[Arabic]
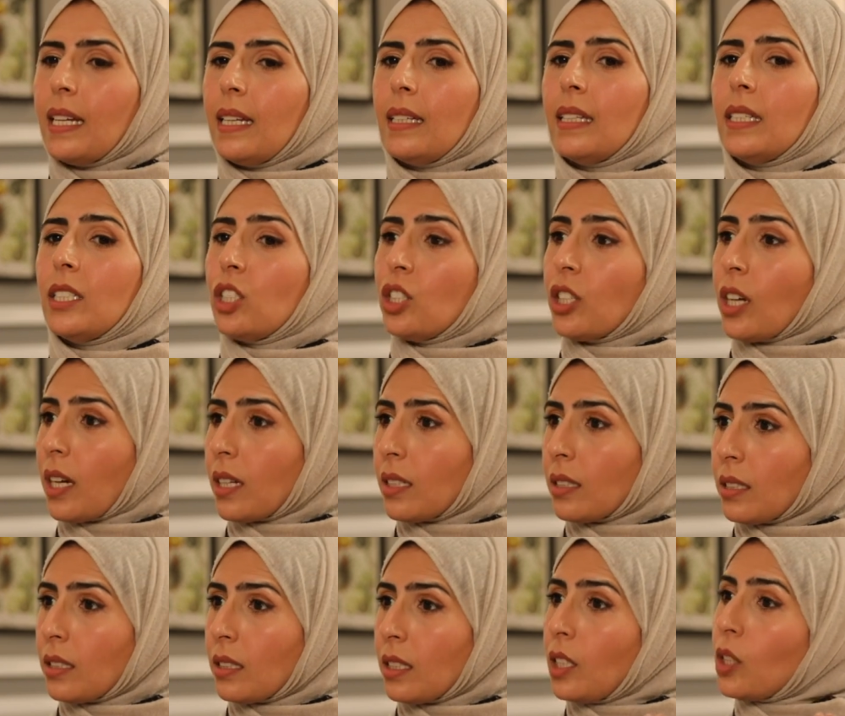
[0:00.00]
اللي
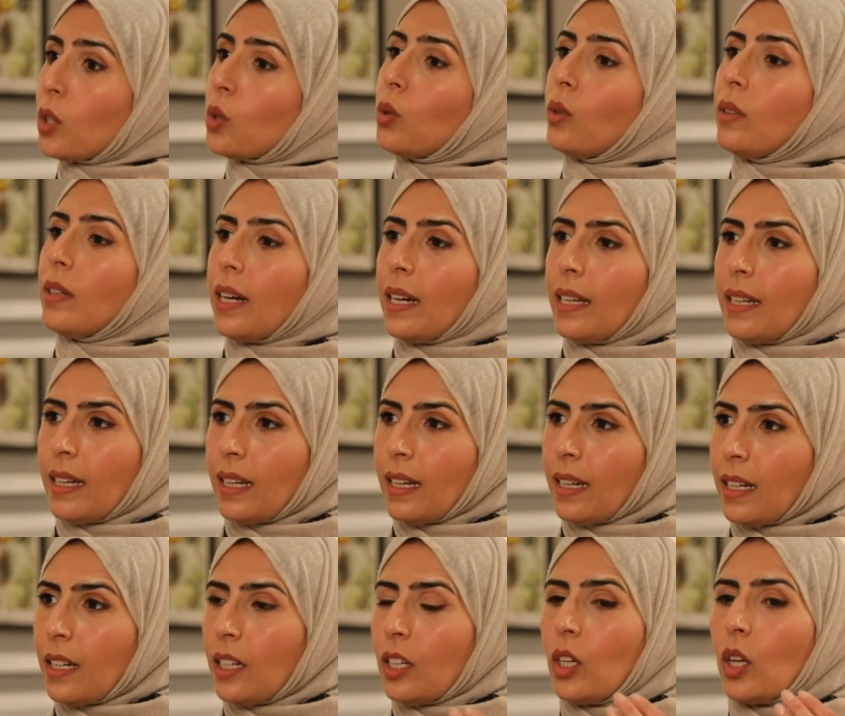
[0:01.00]
الشخص يكون
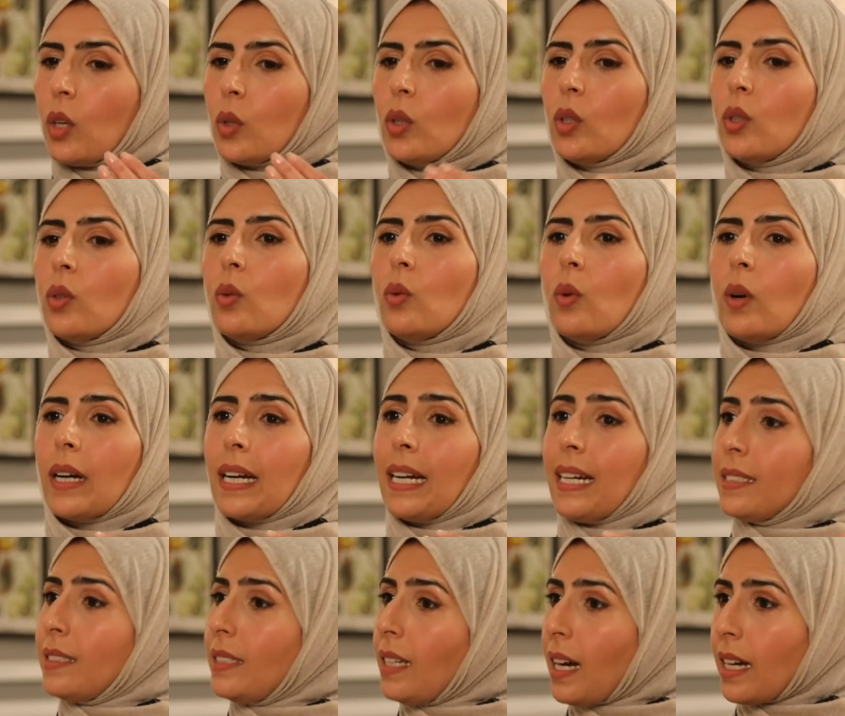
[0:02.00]
عليه لو هو
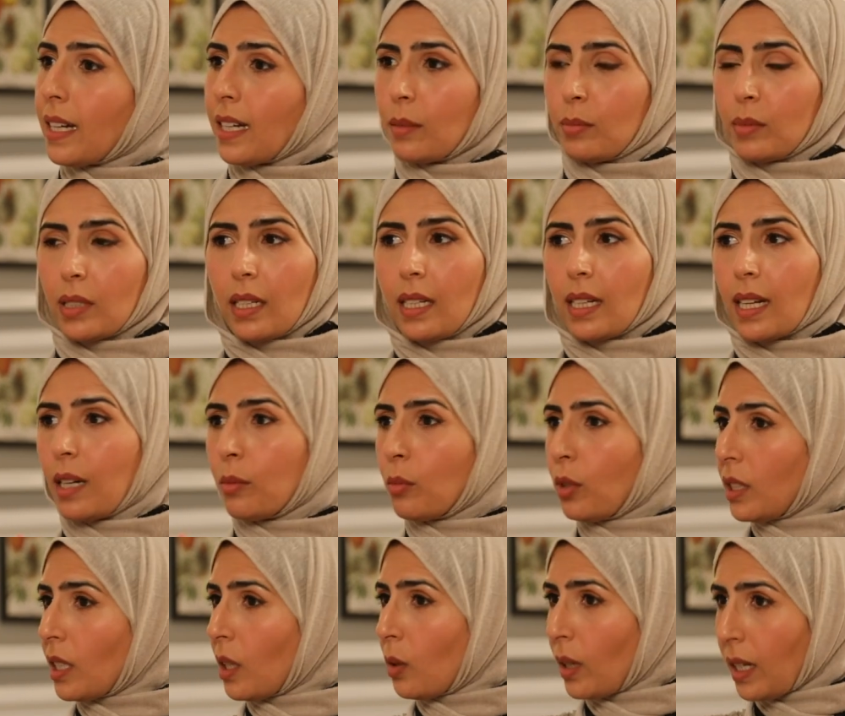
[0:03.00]
قاعد ياكل بطريقه
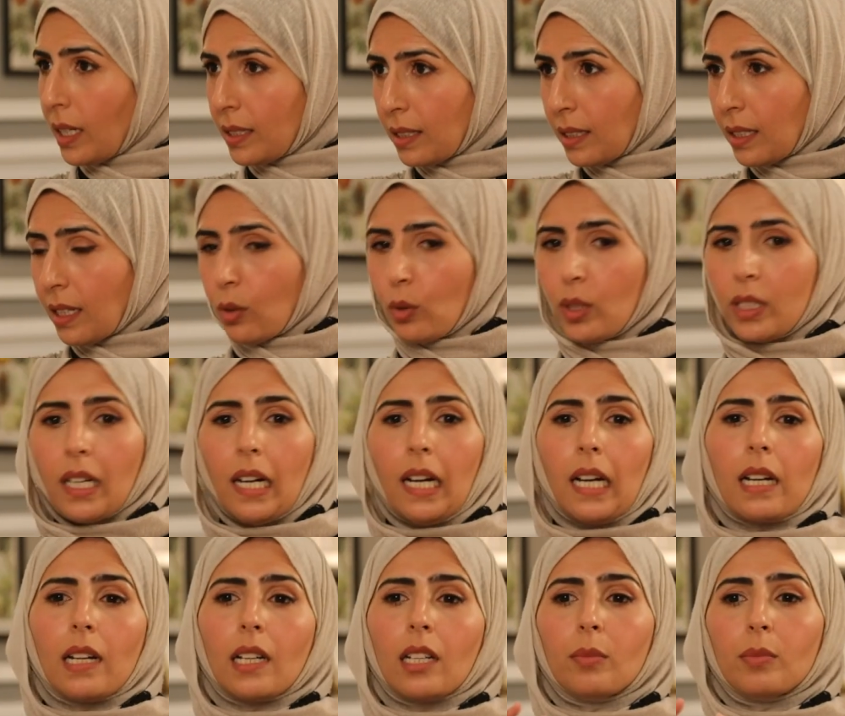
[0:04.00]
متوازنه
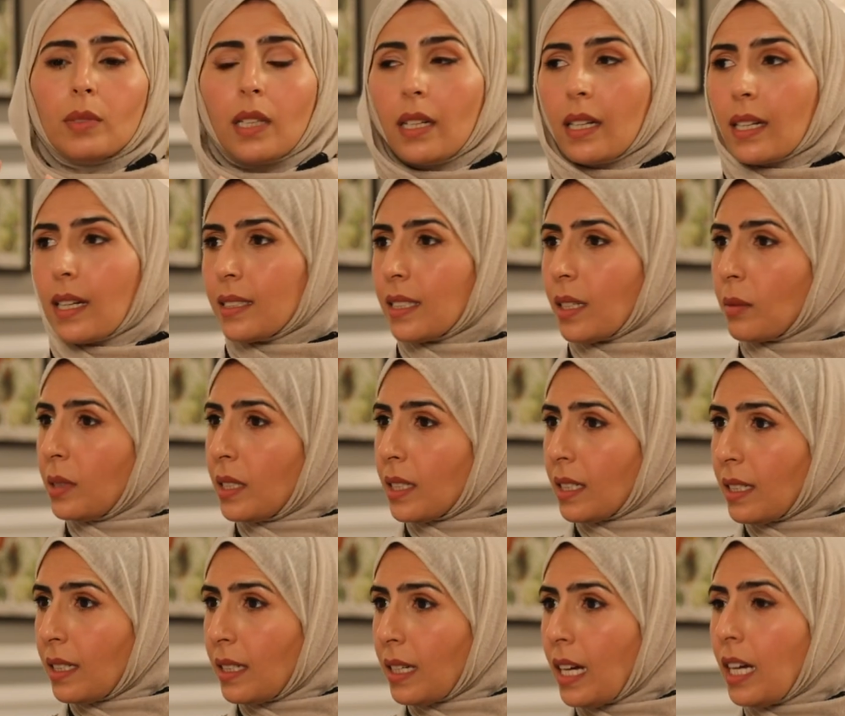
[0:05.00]
ويتحرك بطريقه
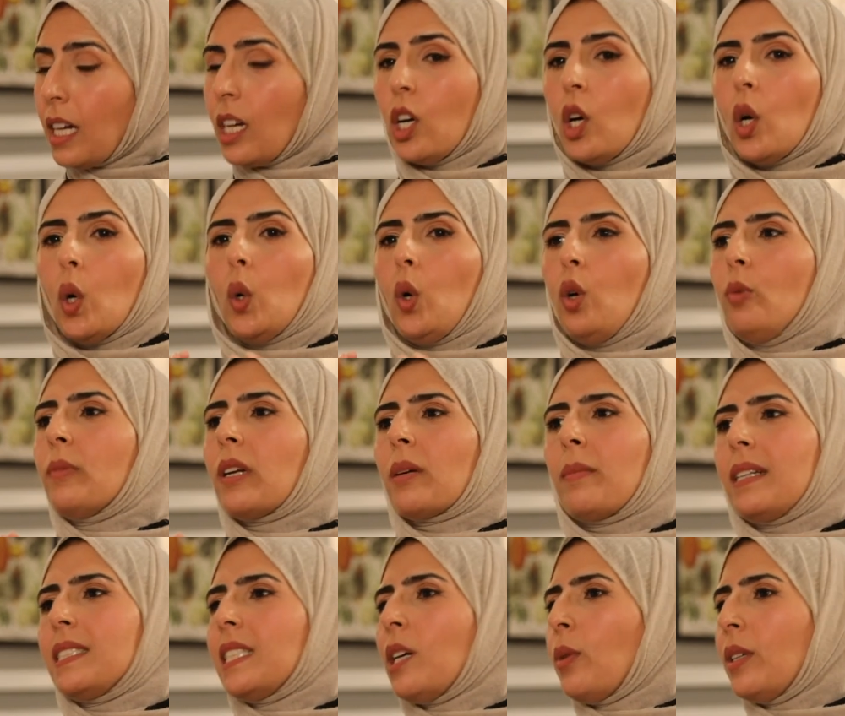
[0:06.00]
طبيعيه وعمره
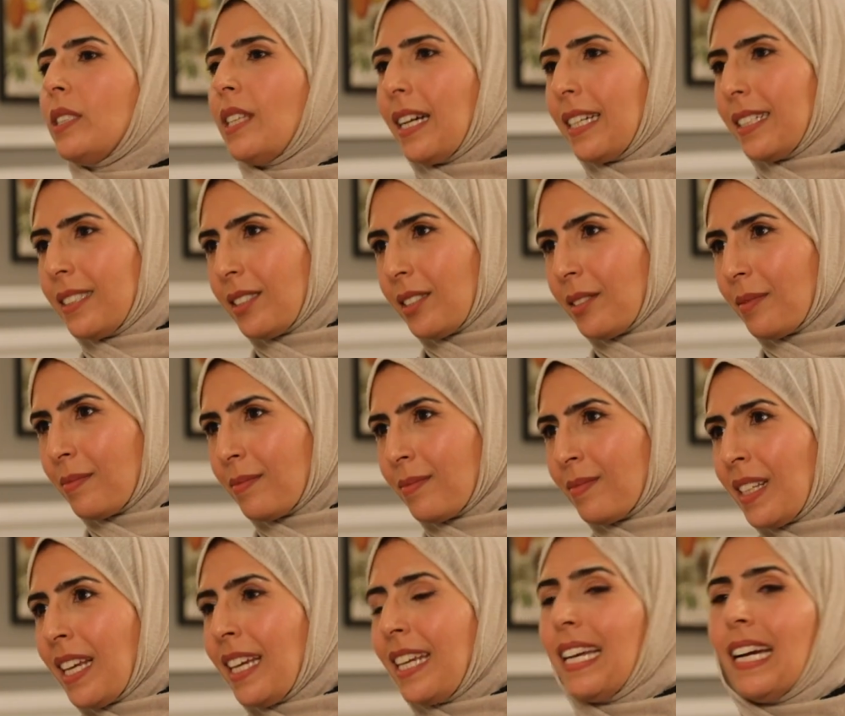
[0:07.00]
ما سوى دايت
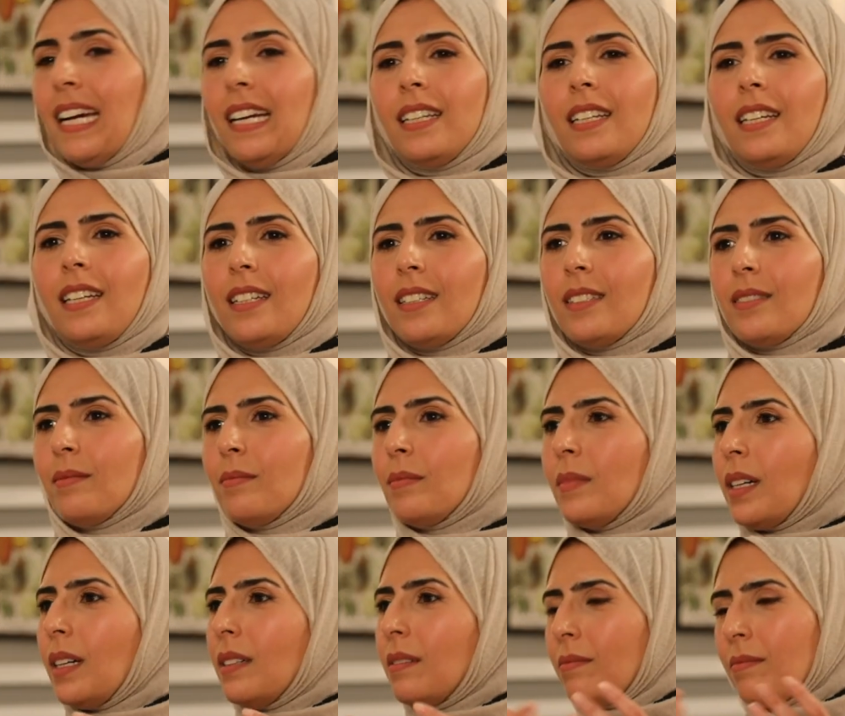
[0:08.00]
يعني
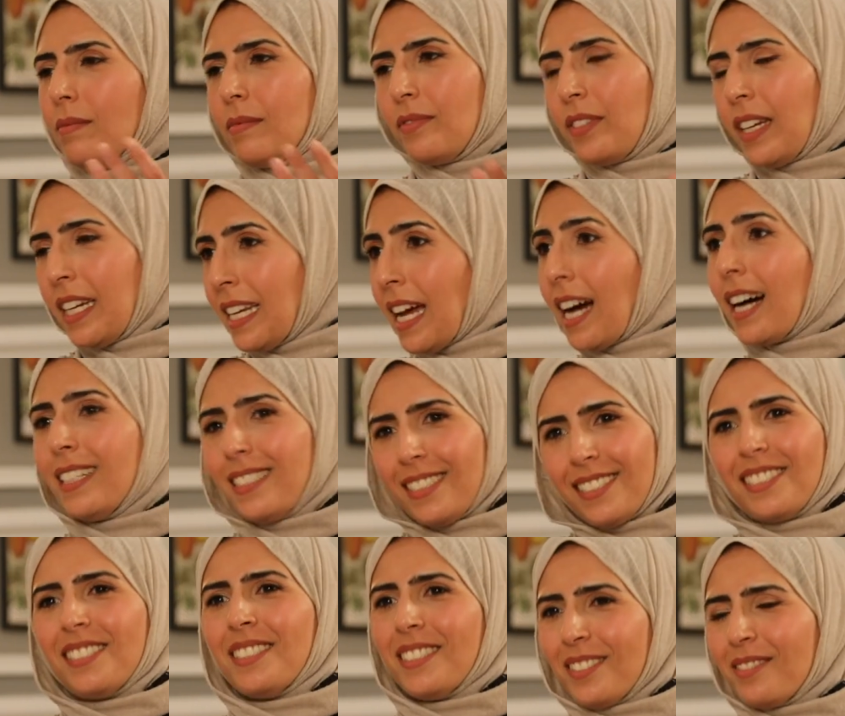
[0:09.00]
في
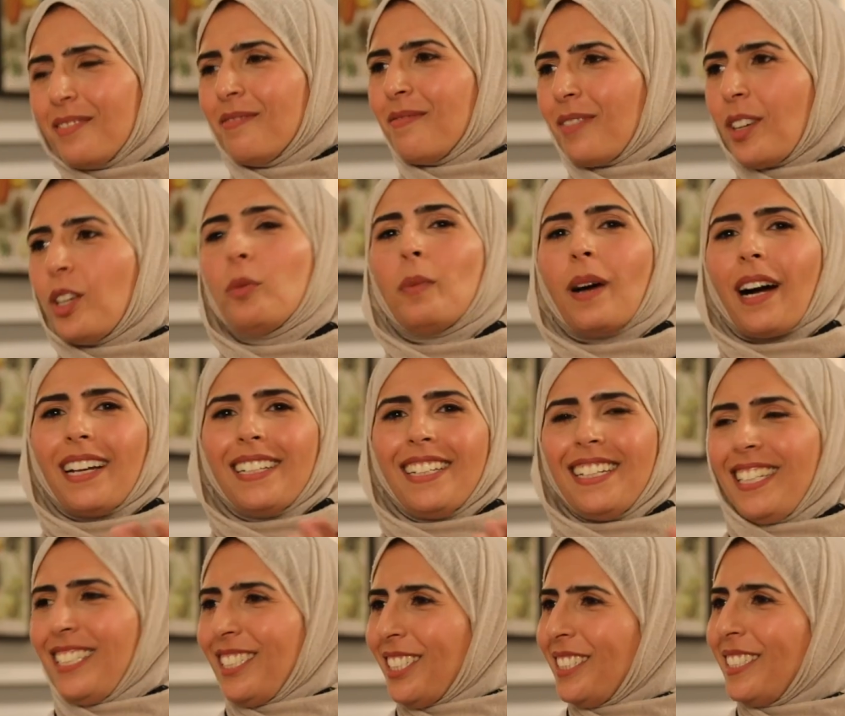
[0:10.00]
ناس هم
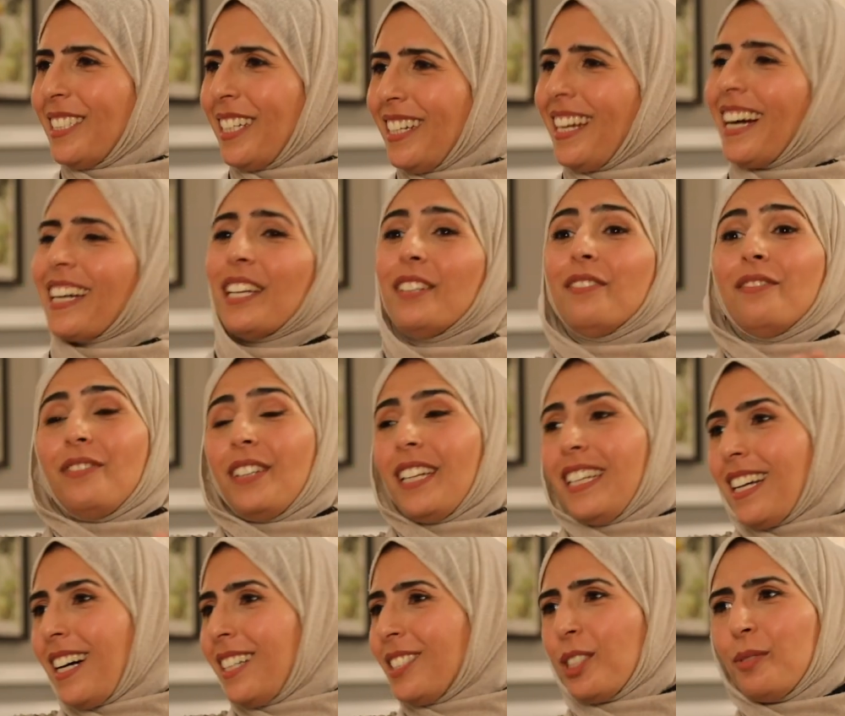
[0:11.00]
قليلين جدا لكن في
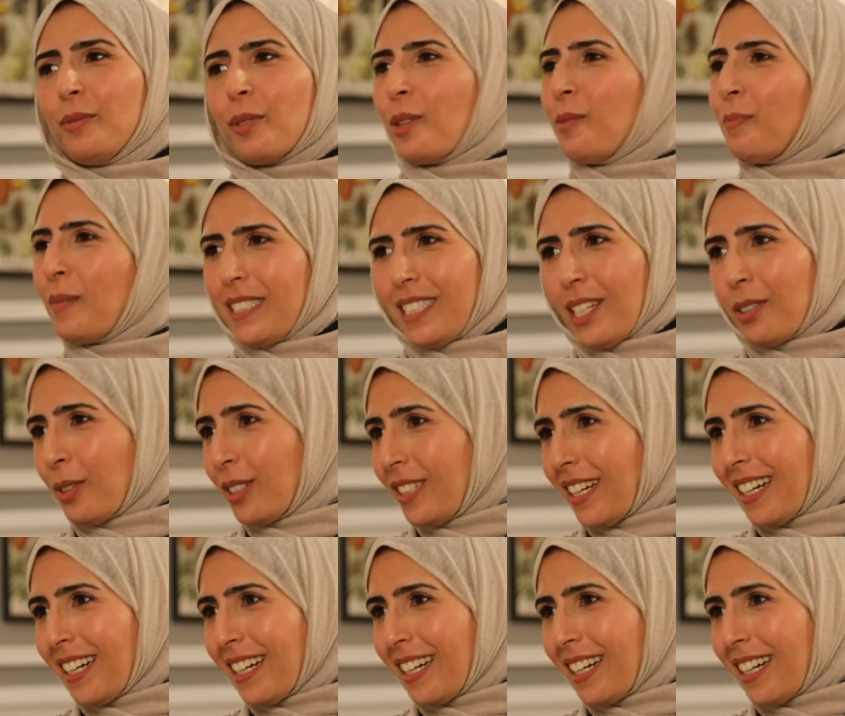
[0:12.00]
ناس عمرهم ما سووا